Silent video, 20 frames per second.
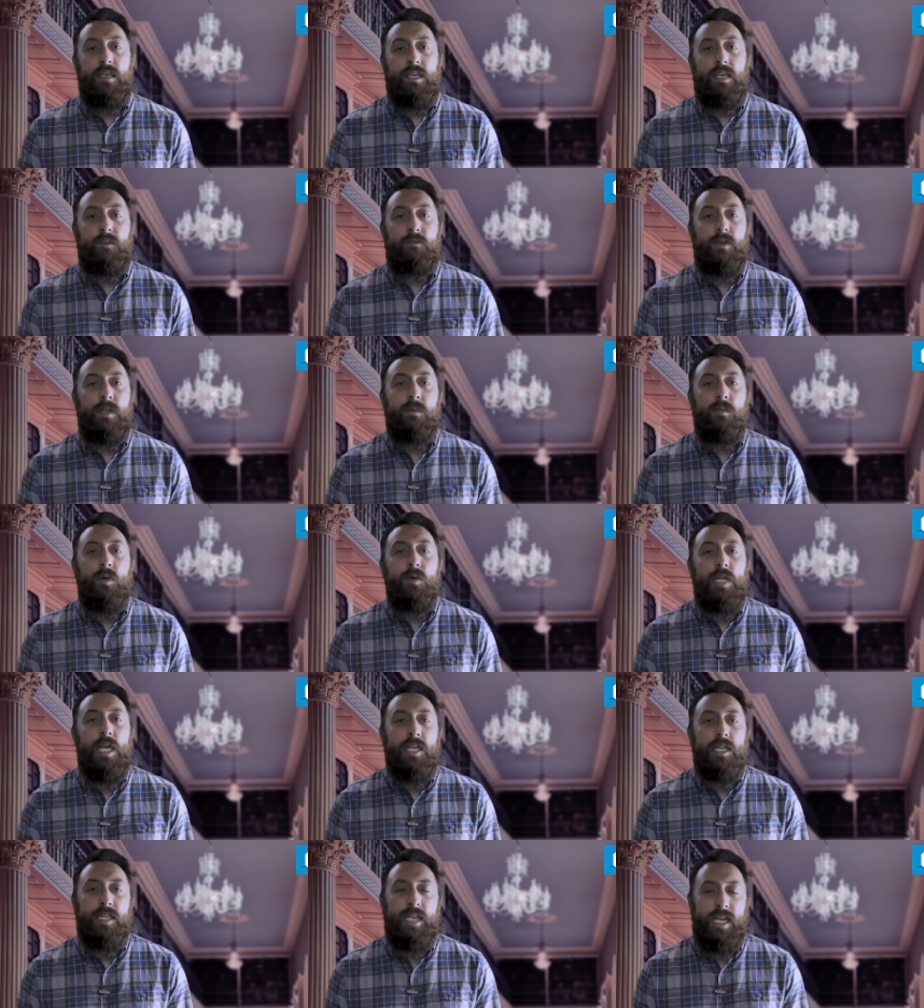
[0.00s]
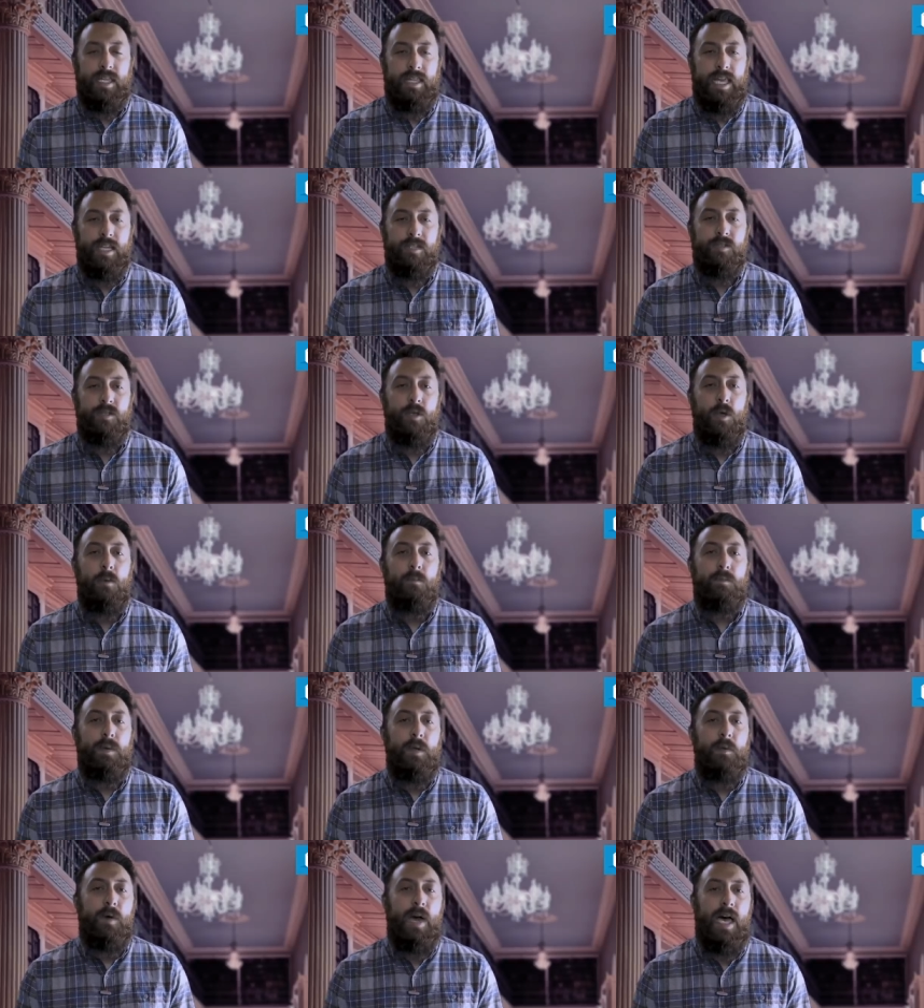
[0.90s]
y firmó una
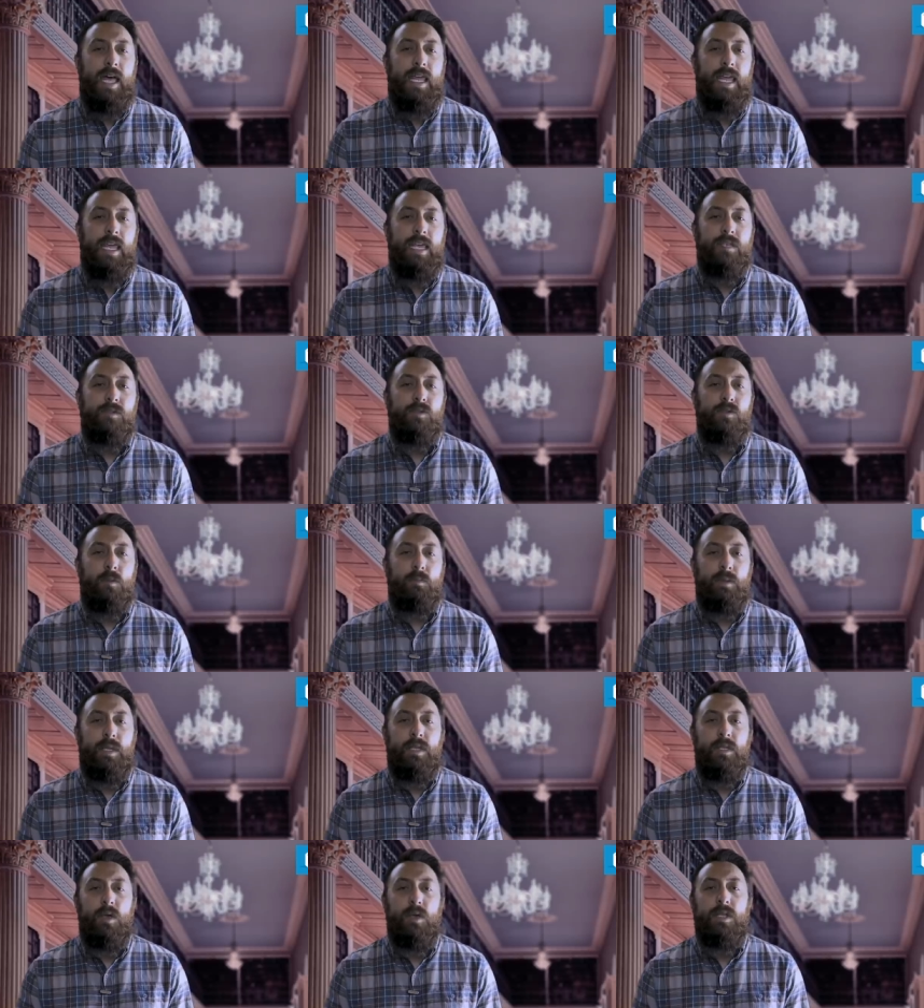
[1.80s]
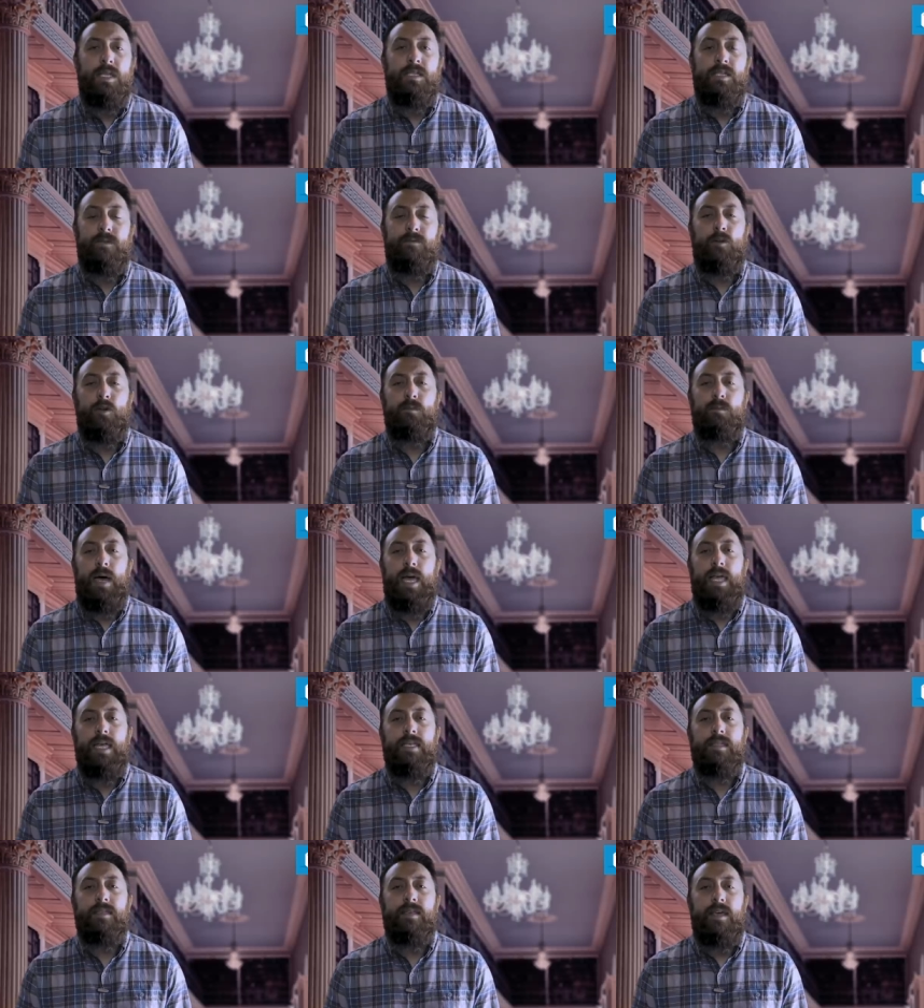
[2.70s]
retractación privada de sus opiniones
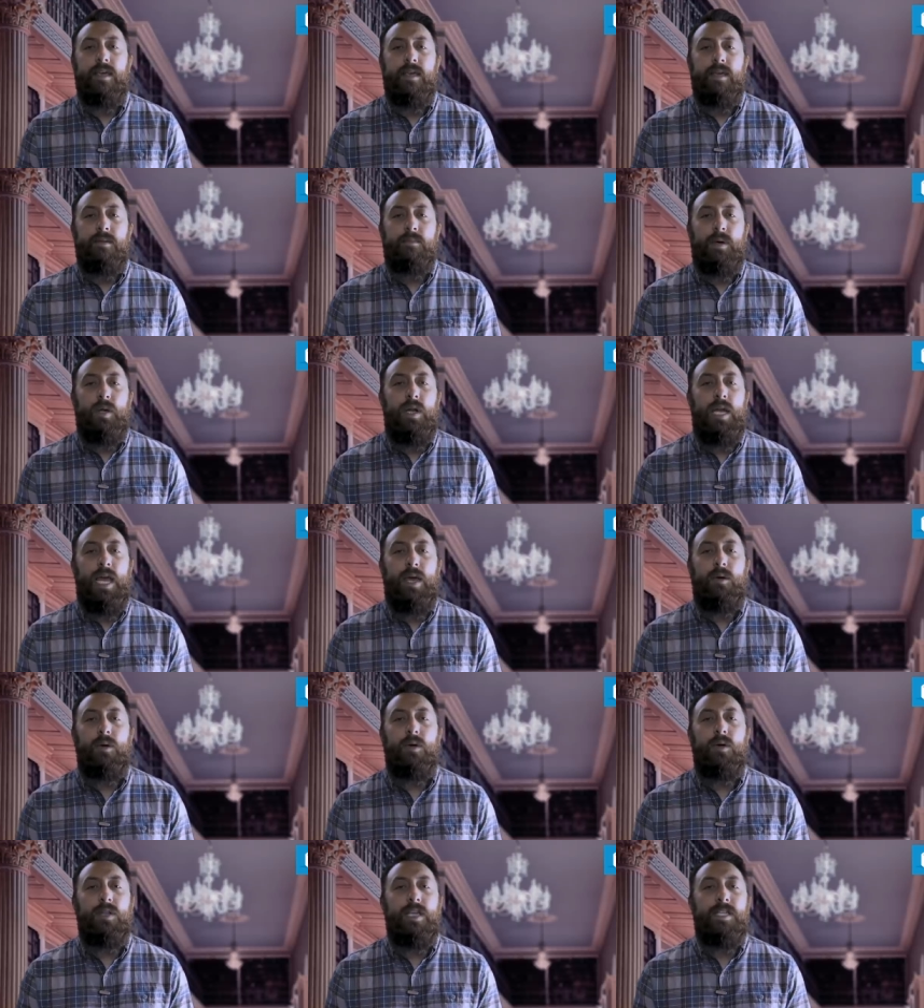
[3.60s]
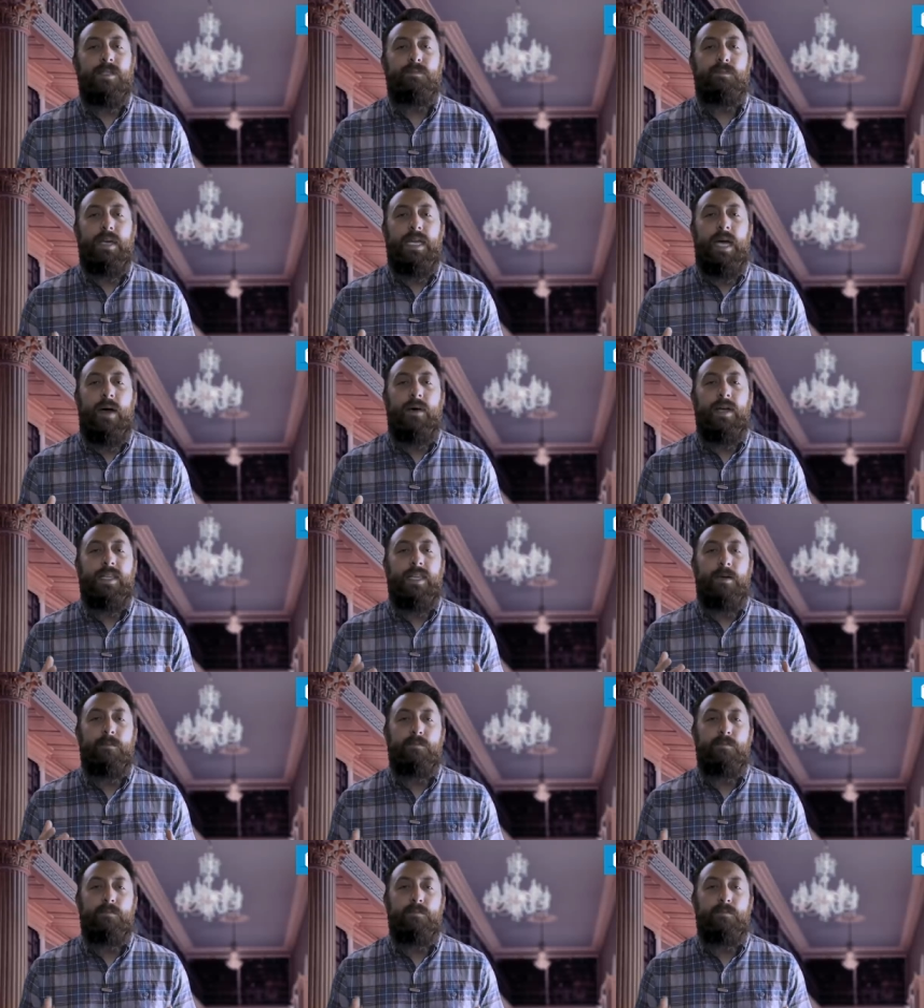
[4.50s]
reformadas, pero la corona esperaba